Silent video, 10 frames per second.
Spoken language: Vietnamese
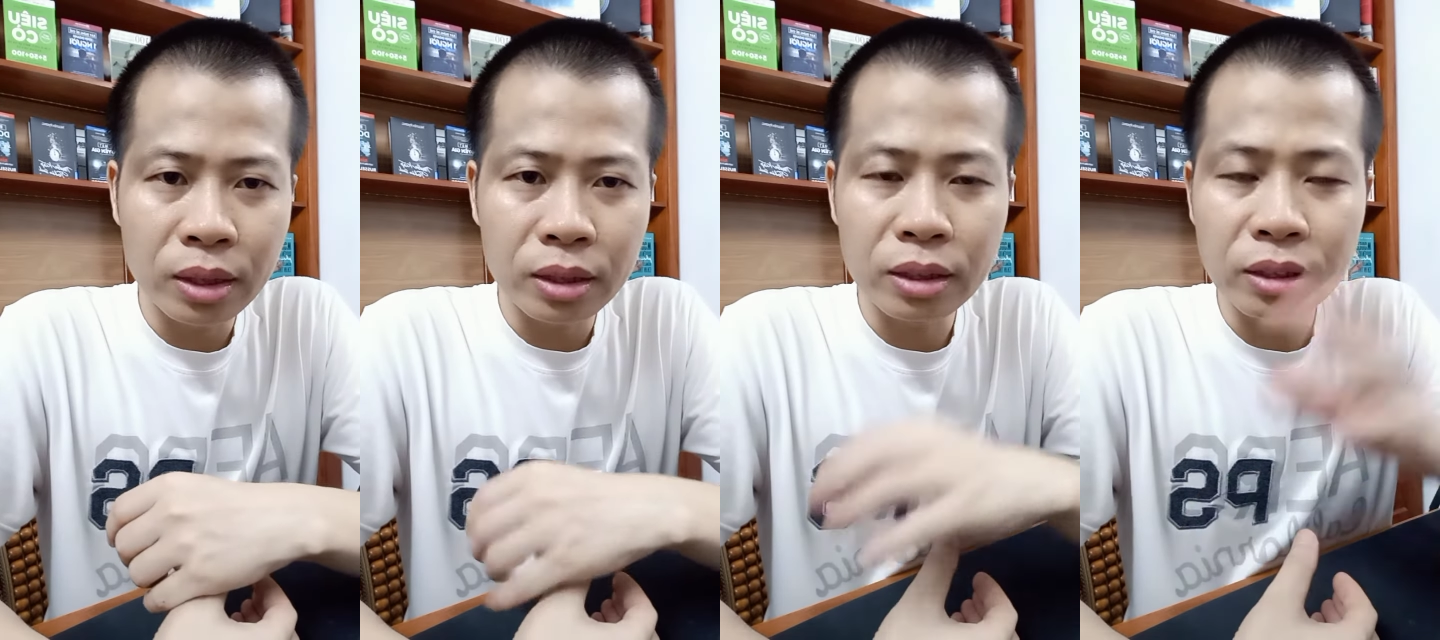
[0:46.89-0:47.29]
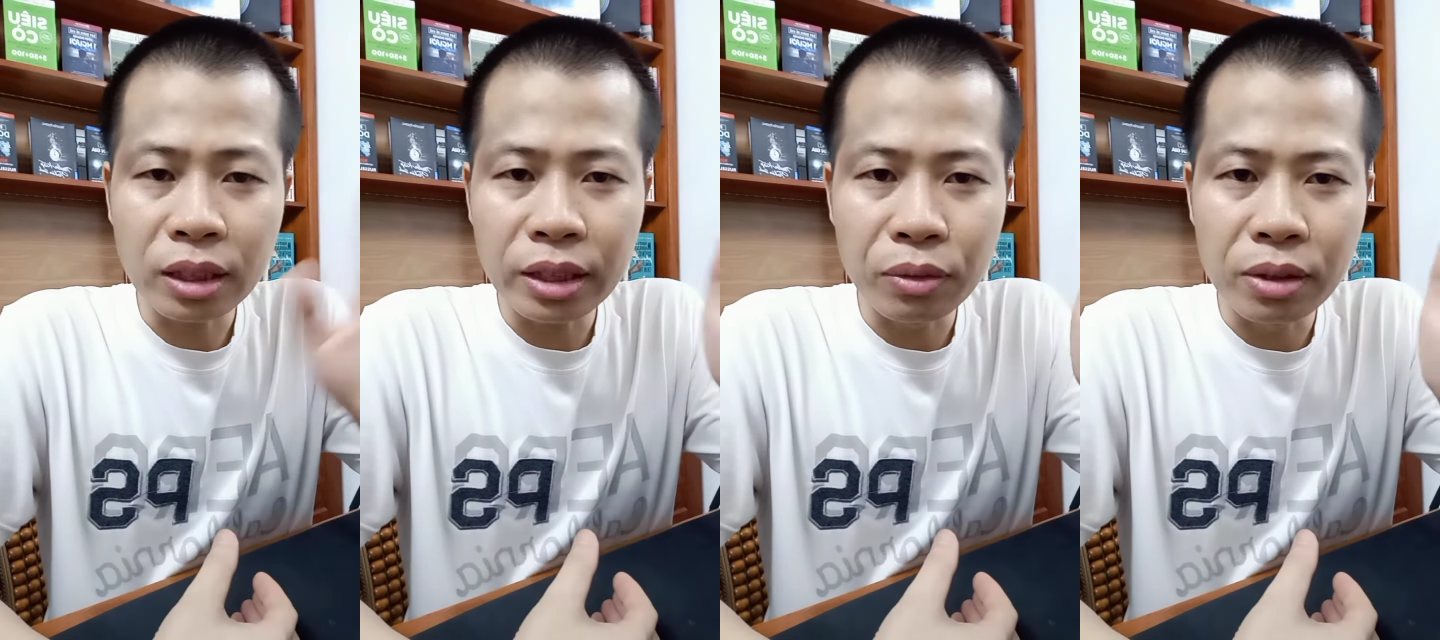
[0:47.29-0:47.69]
nhưng rất
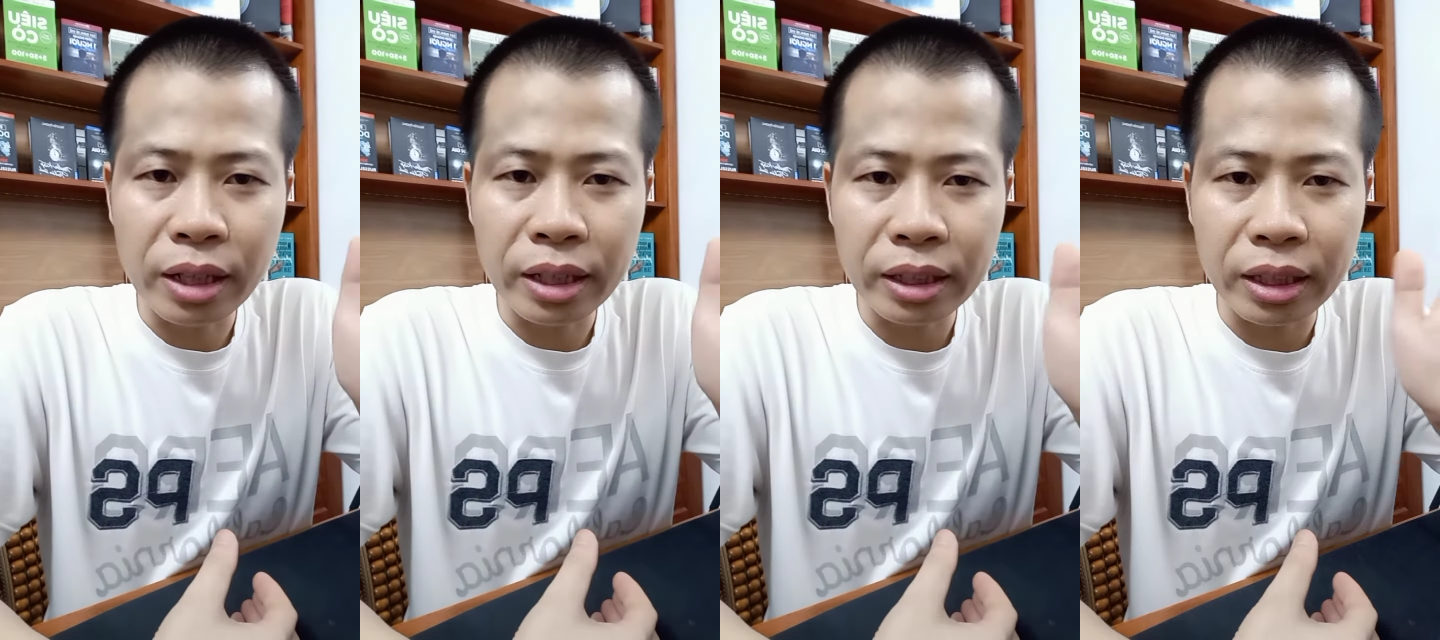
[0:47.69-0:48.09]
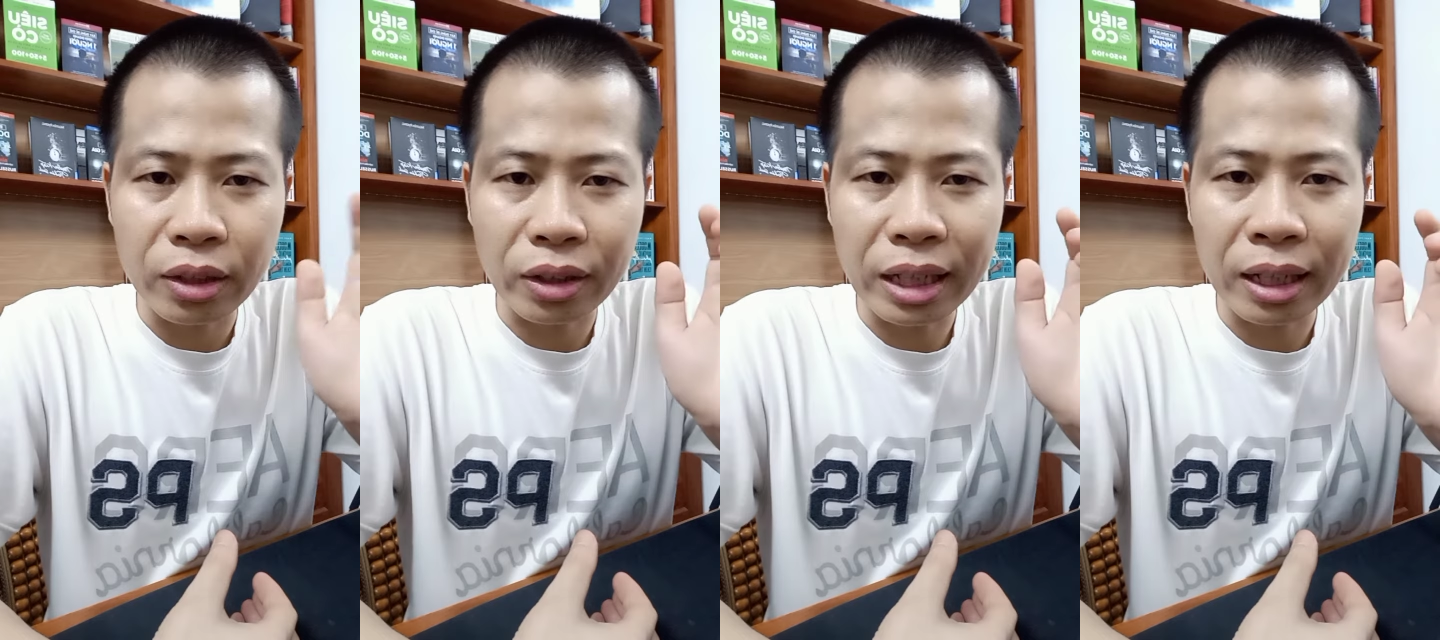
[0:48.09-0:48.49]
nhiều người thì
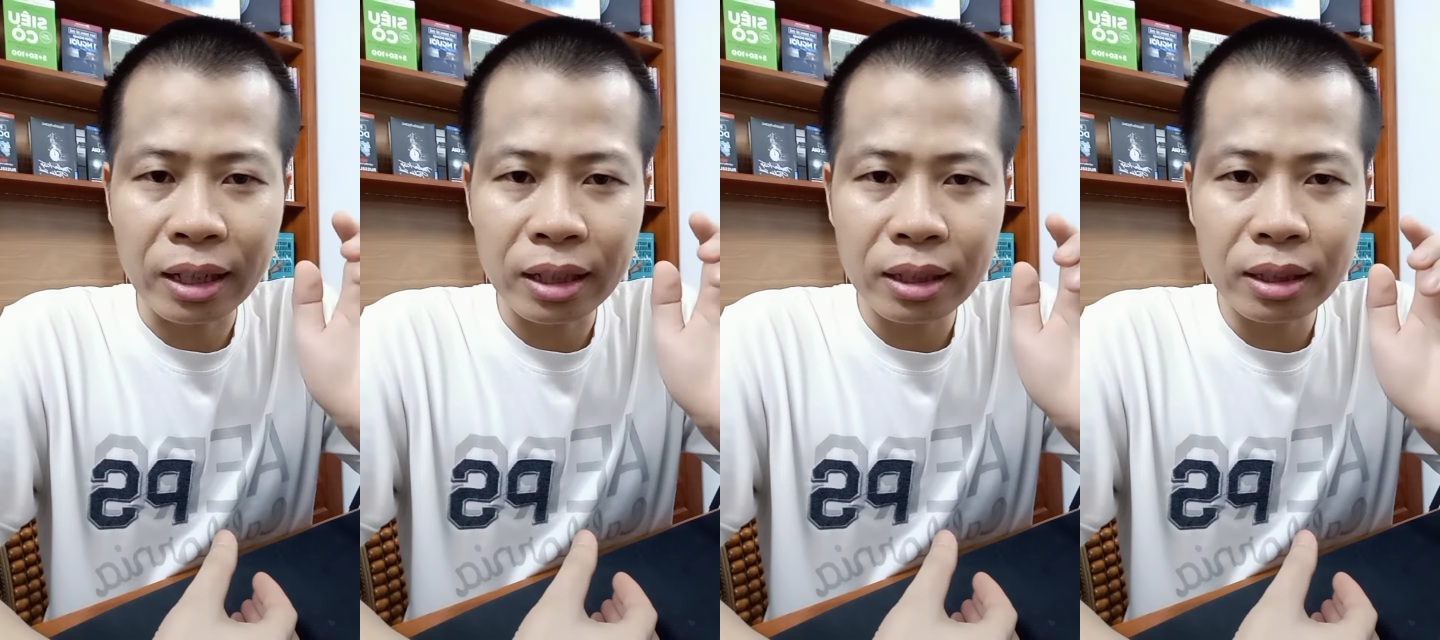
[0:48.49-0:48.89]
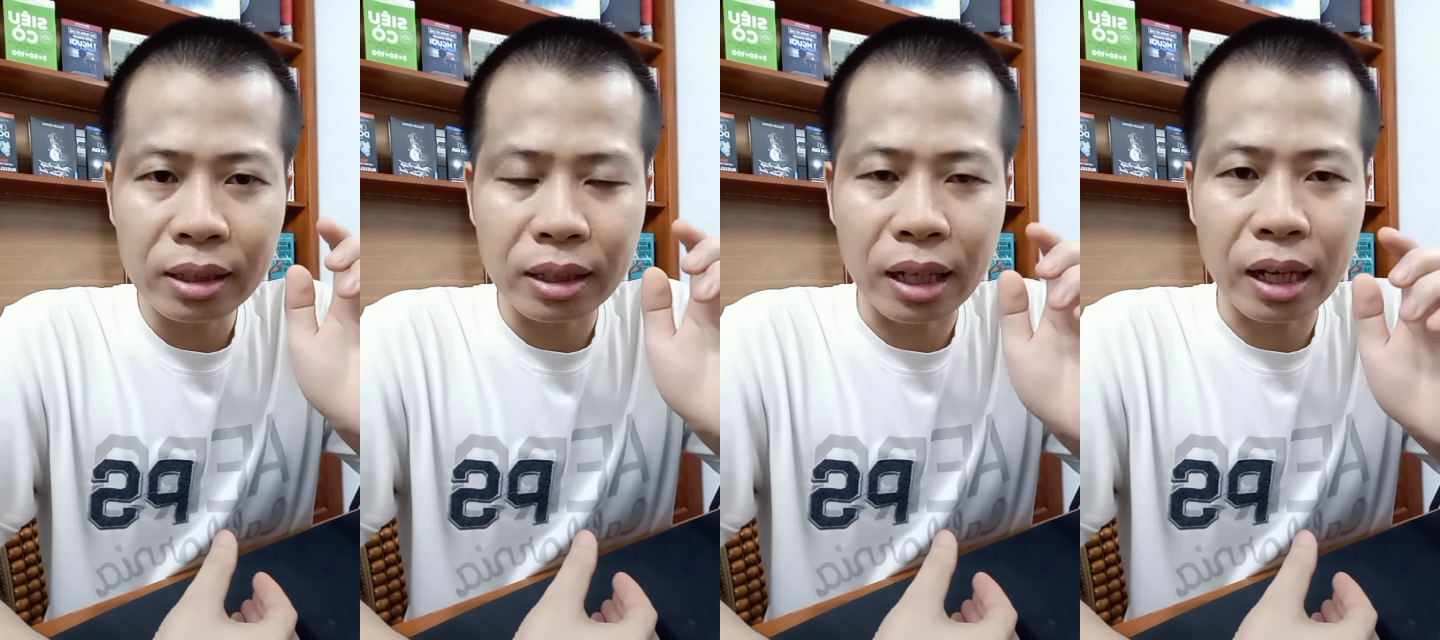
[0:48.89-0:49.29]
nói rằng
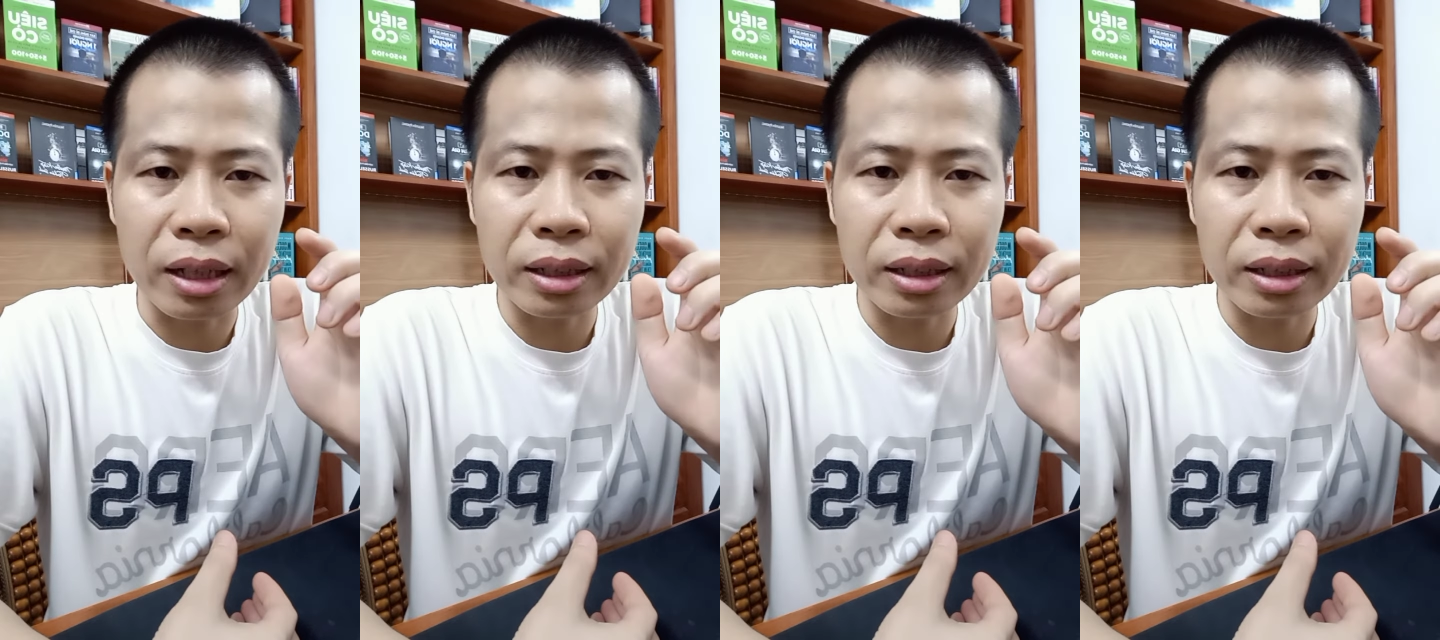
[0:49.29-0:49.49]
là